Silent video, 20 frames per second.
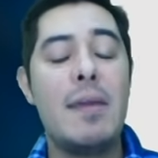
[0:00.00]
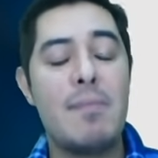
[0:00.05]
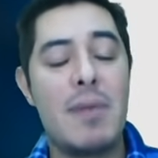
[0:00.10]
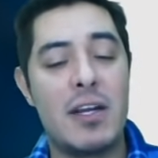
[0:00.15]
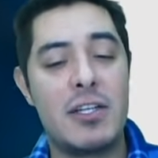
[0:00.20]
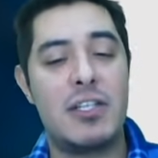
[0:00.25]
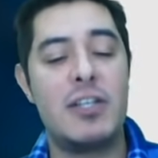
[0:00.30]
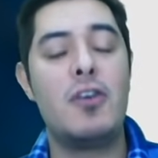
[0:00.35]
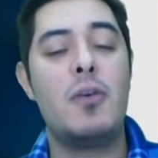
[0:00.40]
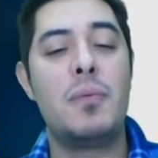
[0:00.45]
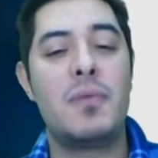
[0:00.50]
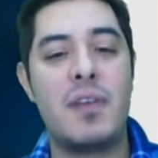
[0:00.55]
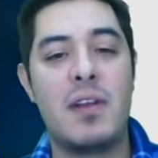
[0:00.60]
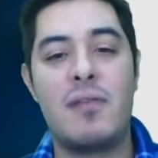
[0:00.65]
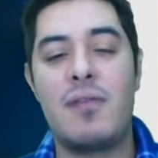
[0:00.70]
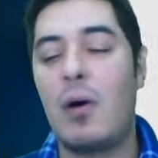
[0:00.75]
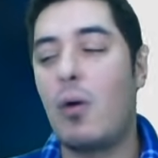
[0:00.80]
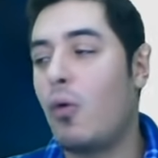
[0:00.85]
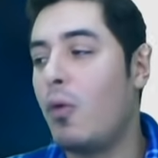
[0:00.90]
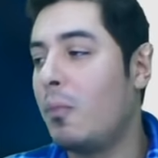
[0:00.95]
imagina
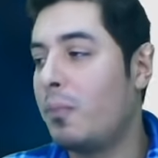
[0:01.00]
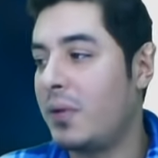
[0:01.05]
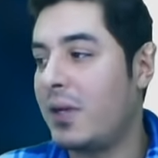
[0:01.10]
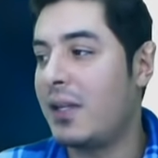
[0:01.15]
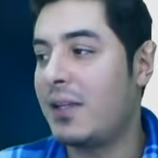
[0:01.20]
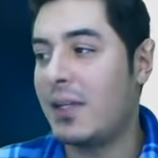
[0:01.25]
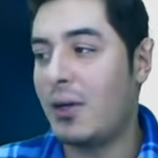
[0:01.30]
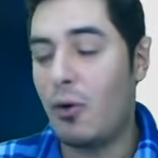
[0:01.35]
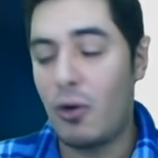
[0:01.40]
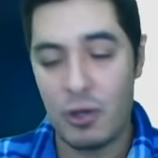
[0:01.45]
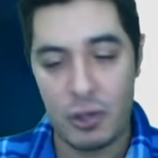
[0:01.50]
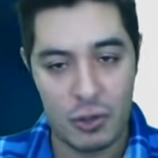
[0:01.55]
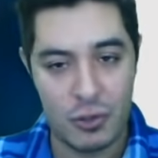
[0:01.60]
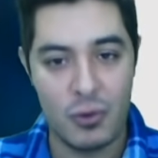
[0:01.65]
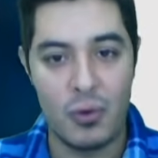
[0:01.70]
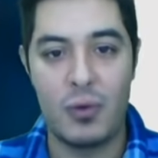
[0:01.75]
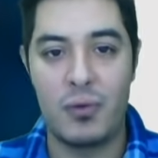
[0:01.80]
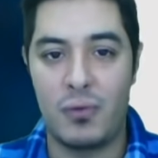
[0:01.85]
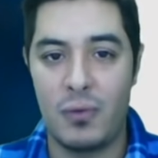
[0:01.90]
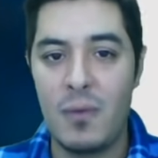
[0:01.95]
observar algum planeta
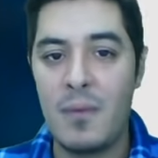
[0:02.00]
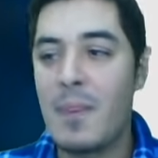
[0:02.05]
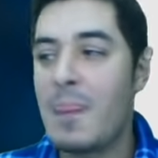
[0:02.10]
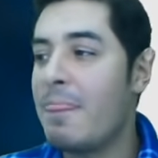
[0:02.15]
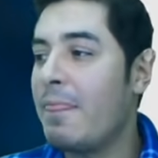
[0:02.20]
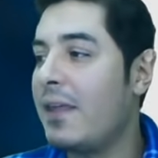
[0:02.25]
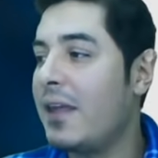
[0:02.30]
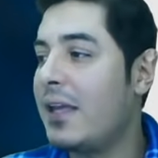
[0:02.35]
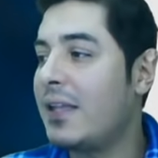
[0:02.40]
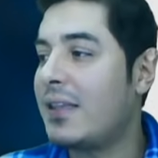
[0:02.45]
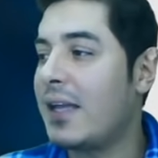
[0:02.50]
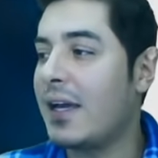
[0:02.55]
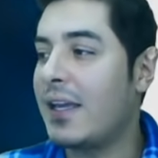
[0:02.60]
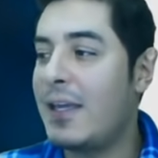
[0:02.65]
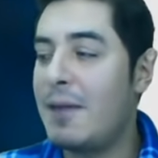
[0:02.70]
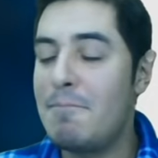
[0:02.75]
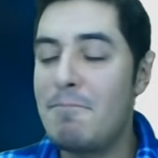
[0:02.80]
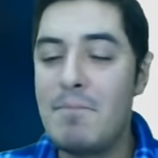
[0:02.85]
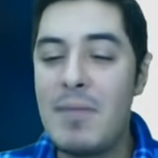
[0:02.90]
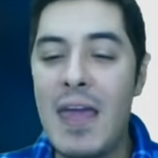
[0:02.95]
rochoso que
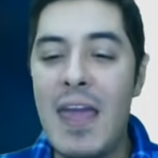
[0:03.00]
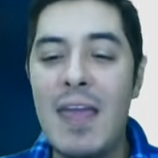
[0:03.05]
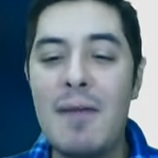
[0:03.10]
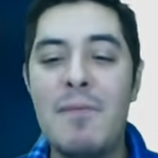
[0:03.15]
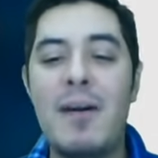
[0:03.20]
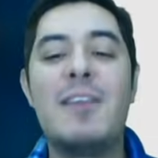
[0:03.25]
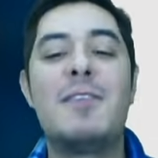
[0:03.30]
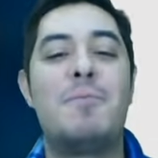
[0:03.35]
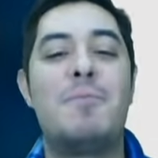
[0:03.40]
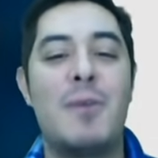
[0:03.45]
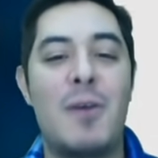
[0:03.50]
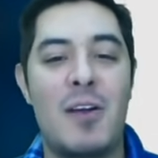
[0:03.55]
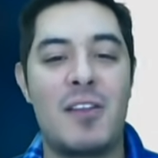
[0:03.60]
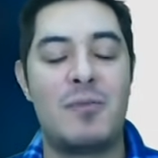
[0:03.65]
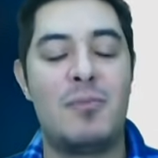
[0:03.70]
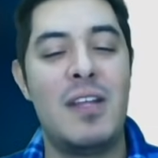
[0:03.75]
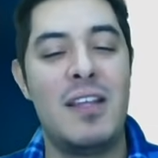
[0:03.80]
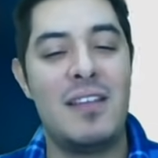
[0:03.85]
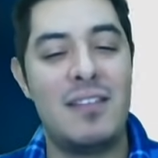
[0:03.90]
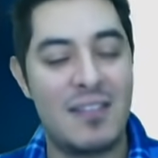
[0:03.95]
está aqui bem mais
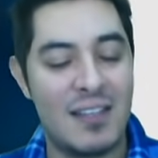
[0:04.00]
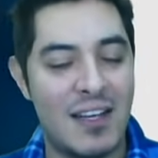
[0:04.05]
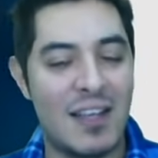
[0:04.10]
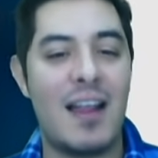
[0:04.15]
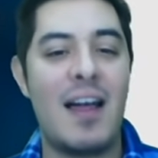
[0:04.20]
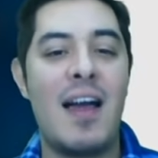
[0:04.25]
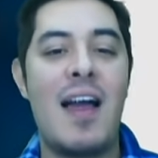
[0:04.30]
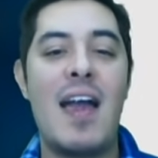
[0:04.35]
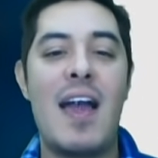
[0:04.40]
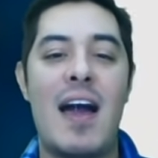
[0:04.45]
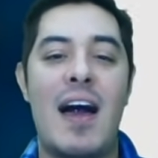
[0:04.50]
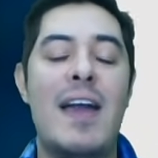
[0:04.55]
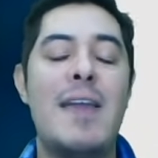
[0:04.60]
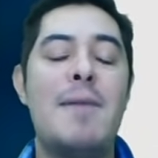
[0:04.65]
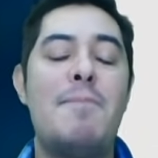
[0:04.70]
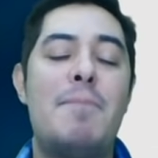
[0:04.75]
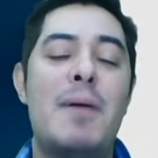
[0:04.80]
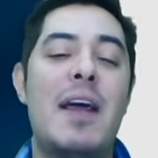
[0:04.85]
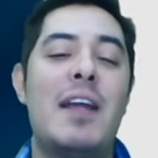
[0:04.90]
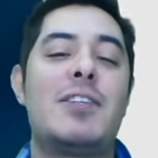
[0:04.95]
próximo da estrela
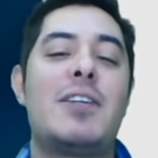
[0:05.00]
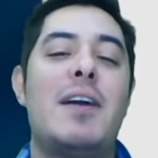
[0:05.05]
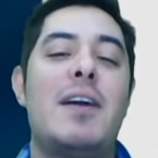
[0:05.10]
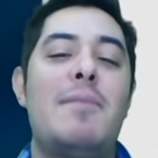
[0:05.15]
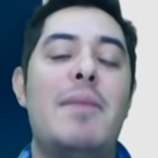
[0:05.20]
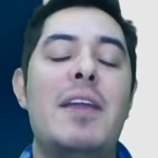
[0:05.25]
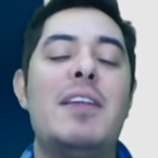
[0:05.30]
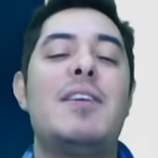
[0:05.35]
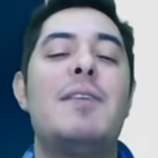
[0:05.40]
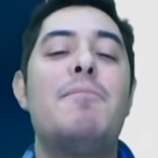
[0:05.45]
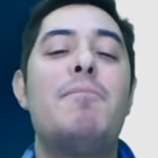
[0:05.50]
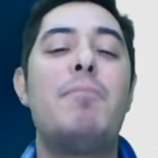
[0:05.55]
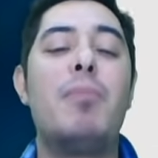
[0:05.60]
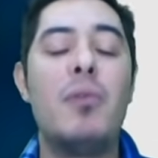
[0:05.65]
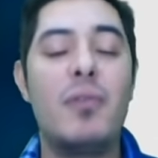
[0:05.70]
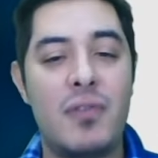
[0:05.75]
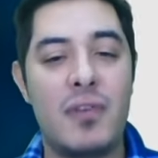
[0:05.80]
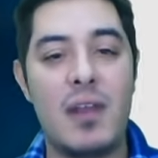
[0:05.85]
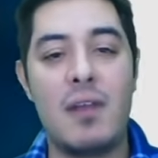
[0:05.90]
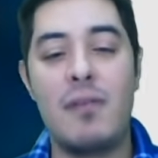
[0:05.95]
aí praticamente é
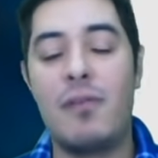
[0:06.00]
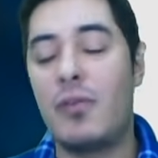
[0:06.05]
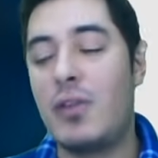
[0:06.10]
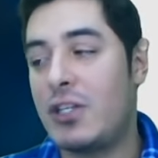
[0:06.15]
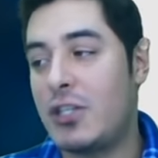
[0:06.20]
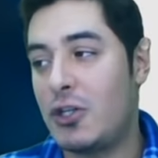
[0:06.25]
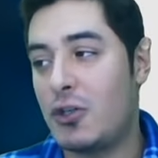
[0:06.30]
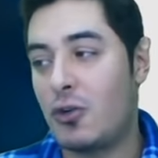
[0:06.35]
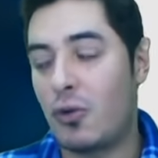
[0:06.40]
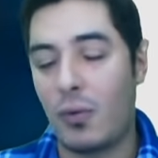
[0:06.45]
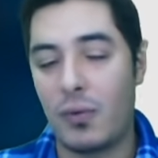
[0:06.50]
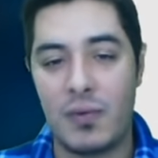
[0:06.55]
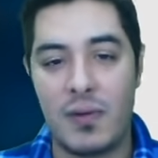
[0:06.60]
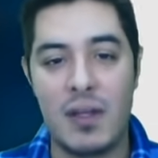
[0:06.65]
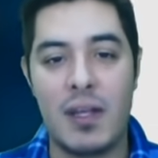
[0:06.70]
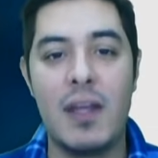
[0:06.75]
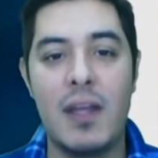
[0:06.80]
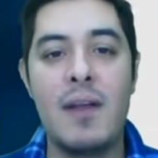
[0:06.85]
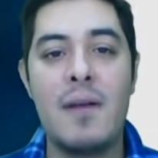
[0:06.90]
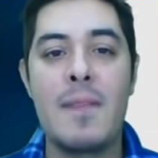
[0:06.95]
impossível da gente
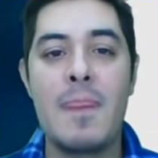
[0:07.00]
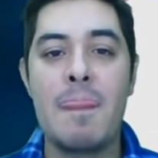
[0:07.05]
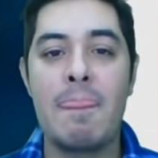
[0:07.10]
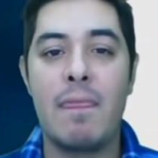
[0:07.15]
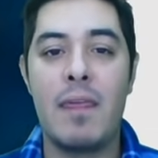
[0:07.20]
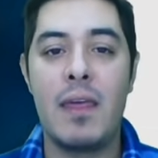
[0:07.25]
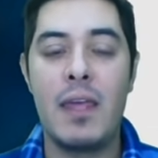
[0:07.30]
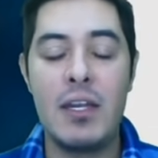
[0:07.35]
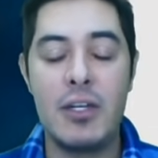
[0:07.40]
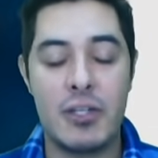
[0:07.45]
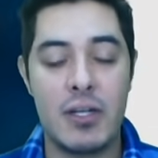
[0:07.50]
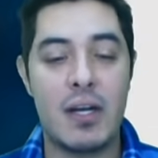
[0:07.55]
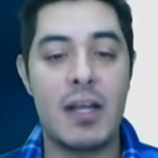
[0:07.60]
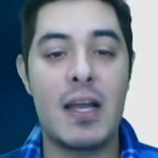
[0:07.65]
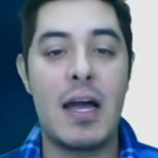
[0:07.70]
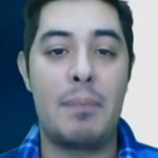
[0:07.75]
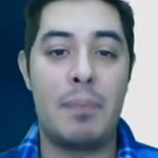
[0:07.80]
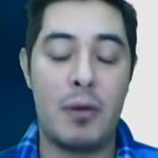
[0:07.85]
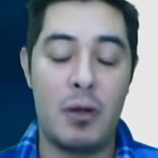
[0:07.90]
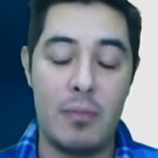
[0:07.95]
conseguir
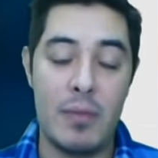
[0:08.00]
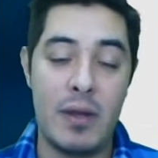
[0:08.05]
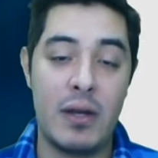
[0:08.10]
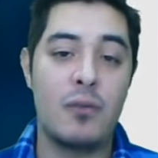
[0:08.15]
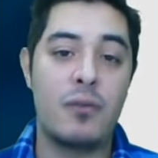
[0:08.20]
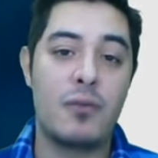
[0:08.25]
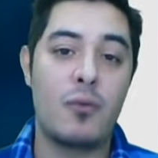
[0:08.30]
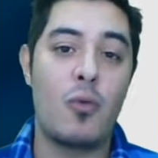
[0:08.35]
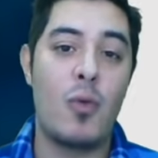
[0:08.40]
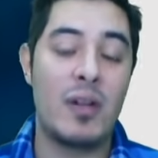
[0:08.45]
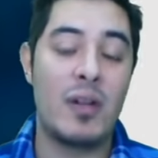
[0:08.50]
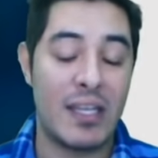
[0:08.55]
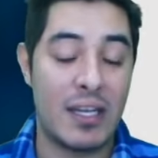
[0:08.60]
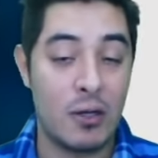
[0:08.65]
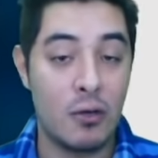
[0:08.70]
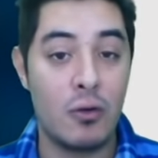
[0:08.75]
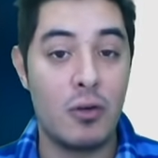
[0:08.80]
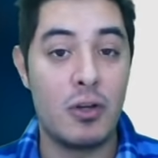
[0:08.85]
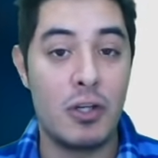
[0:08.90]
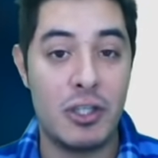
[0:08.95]
enxergar, pelo menos com a
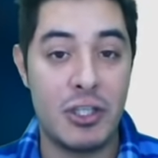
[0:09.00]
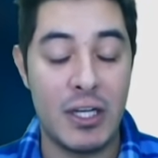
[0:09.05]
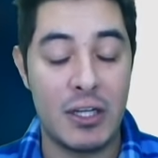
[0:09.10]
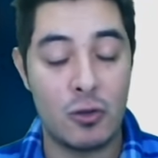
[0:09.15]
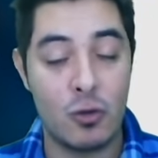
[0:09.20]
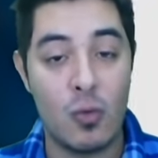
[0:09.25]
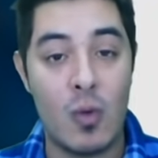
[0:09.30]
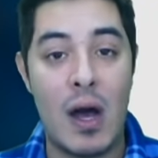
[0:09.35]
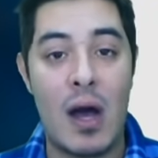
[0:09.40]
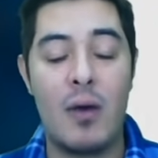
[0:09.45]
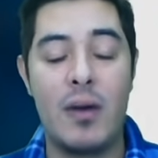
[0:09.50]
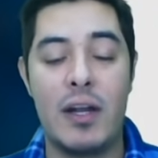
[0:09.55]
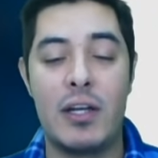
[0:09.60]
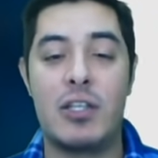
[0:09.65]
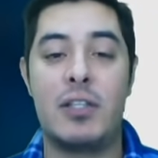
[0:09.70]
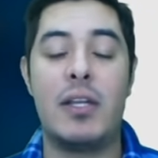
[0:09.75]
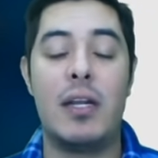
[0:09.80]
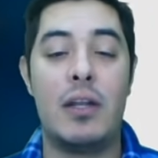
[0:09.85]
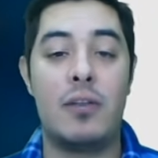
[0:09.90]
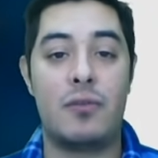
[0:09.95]
tecnologia atual,
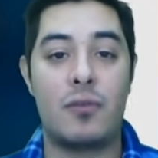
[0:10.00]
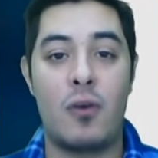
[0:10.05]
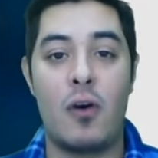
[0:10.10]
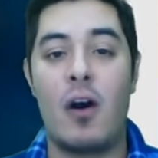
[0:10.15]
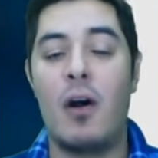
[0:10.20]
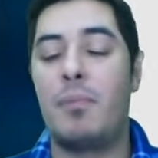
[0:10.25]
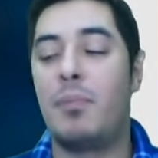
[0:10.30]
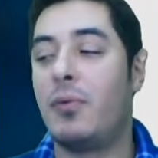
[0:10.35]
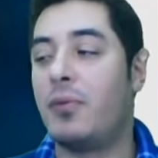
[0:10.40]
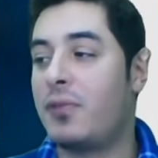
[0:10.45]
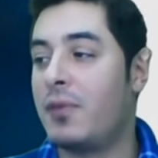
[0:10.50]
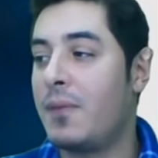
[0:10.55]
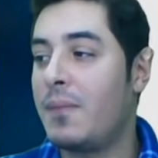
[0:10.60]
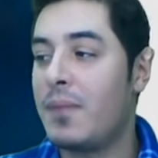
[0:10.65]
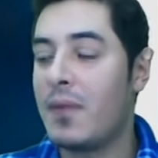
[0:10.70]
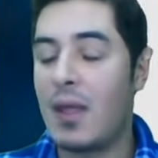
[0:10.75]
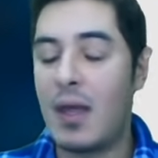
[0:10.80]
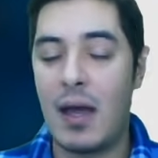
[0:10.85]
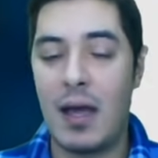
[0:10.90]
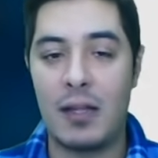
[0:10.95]
né, de
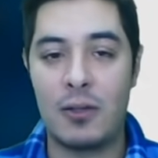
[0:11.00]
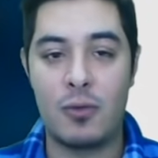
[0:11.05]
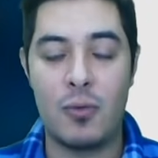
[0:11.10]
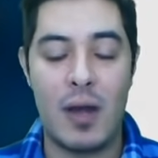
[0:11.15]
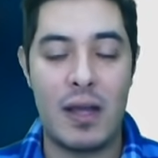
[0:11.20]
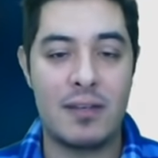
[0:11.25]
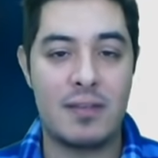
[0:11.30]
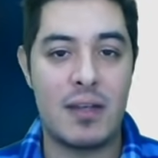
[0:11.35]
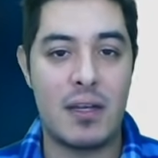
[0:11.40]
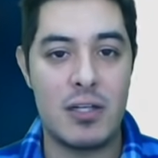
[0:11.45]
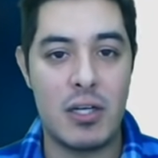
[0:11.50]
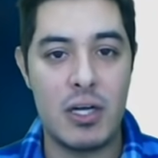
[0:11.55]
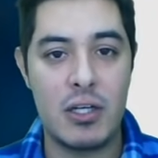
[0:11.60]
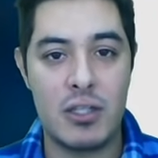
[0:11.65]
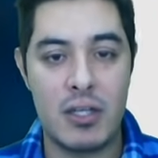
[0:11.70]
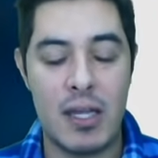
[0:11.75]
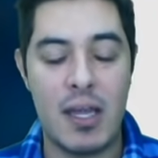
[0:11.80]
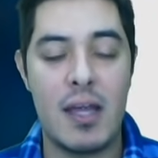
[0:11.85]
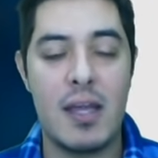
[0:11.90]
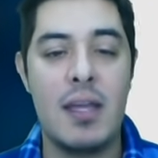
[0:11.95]
telescópios atuais que a
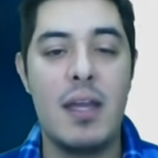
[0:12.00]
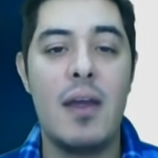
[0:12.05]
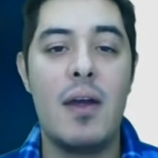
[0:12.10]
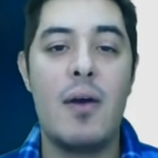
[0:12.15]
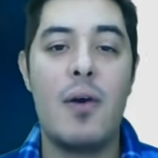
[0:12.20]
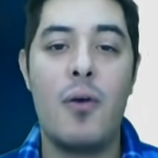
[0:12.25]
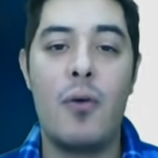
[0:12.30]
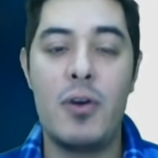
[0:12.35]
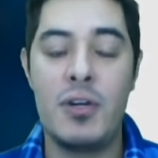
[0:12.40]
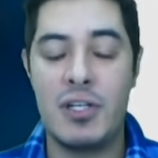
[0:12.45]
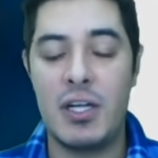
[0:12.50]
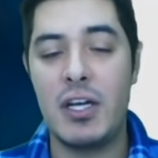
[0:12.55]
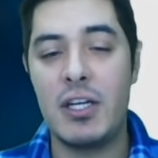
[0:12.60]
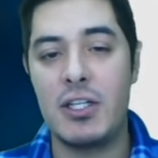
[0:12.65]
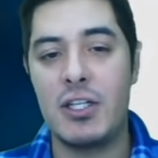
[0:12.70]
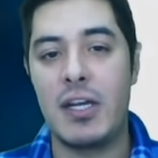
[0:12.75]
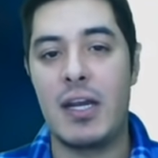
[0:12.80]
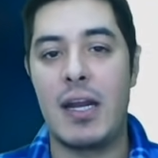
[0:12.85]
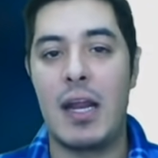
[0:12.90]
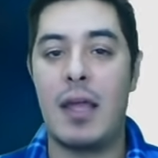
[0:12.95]
gente tem aí
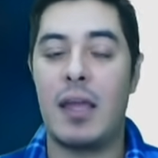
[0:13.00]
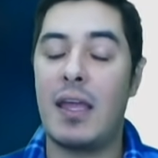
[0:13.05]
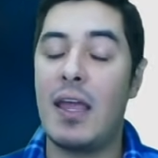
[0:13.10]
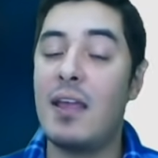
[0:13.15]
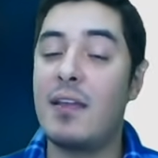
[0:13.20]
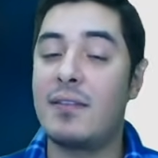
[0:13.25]
hoje em dia, né?